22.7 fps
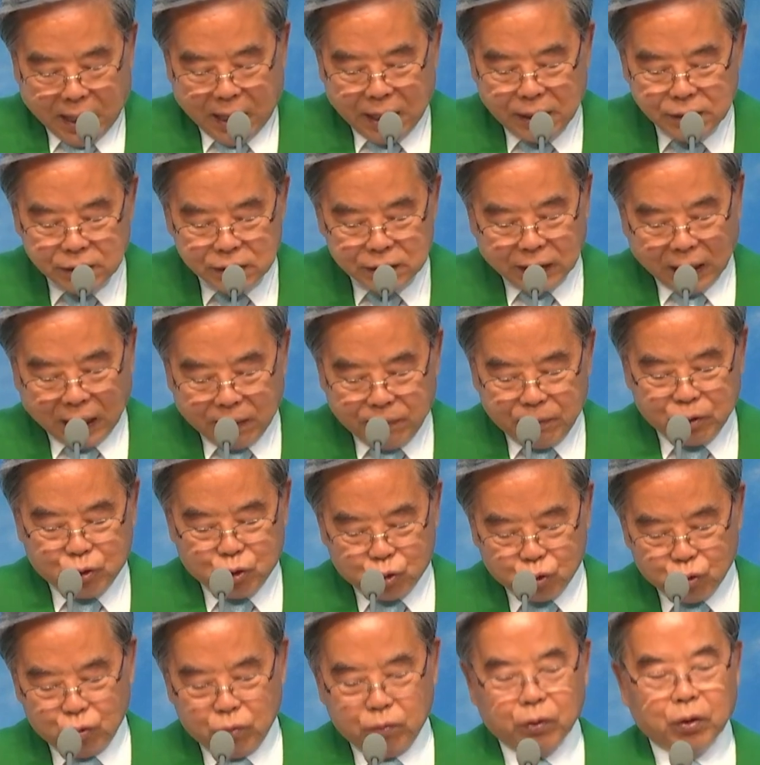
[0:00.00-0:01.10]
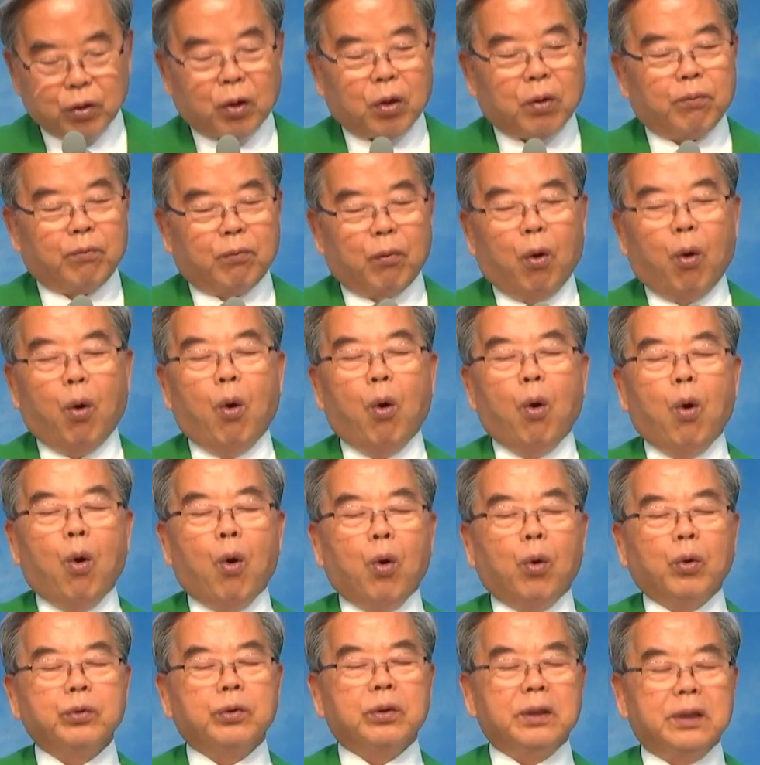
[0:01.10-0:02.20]
한 사람이 죽음으로
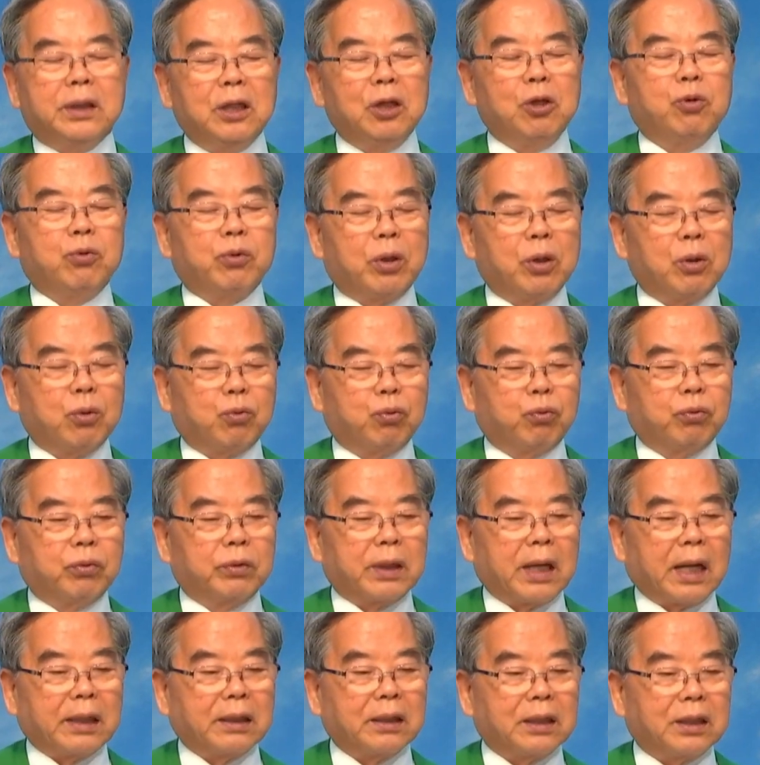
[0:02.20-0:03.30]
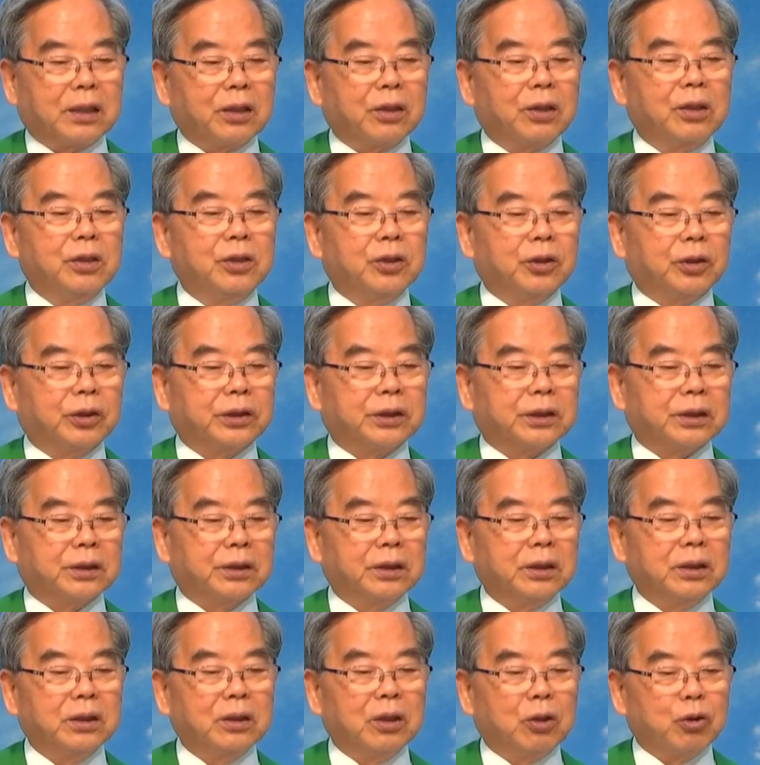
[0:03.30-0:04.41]
모든 인류를 구원하는 길을
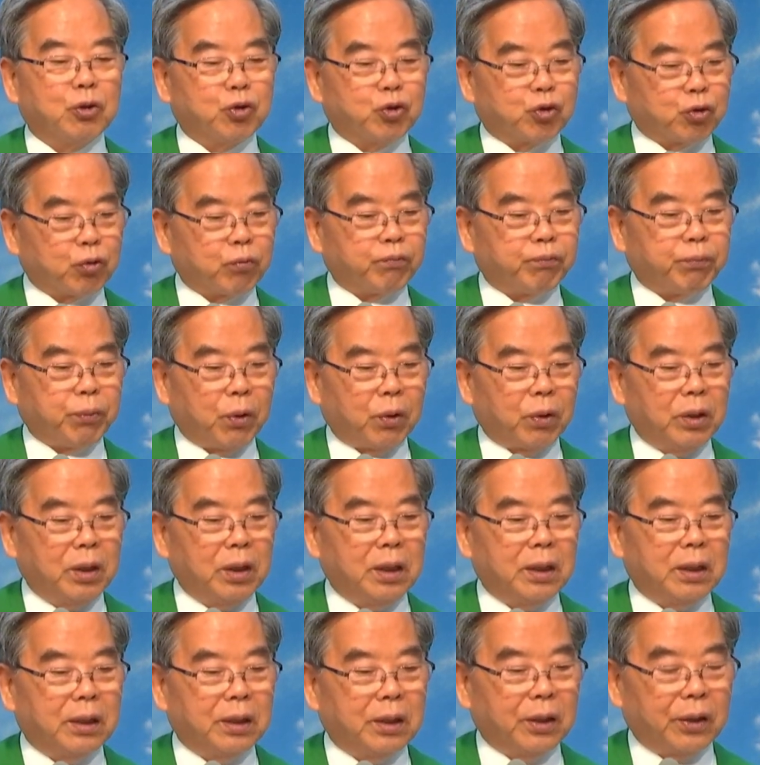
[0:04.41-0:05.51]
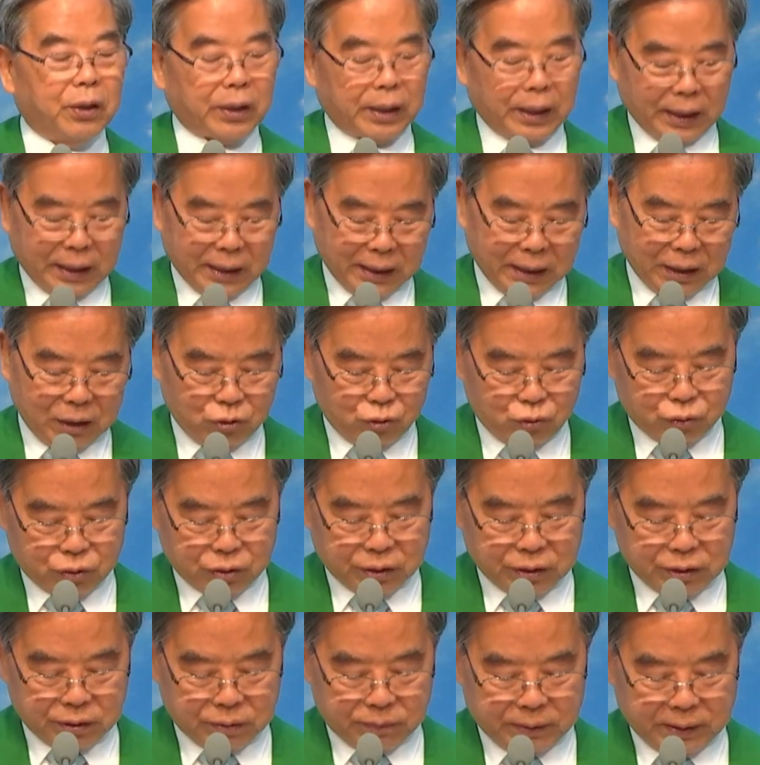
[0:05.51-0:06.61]
여시는 축복을 허락해
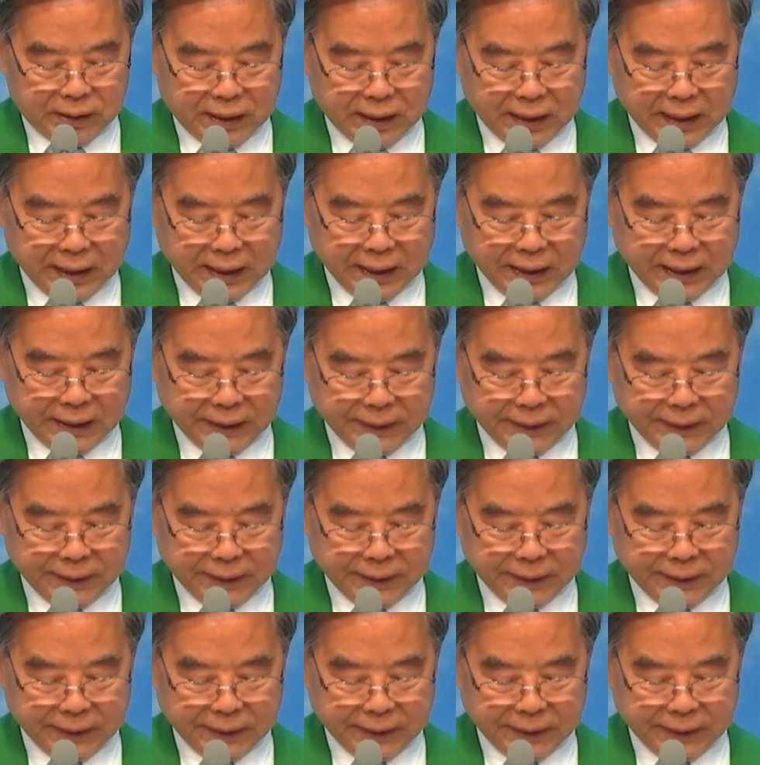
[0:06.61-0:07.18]
주셨습니다.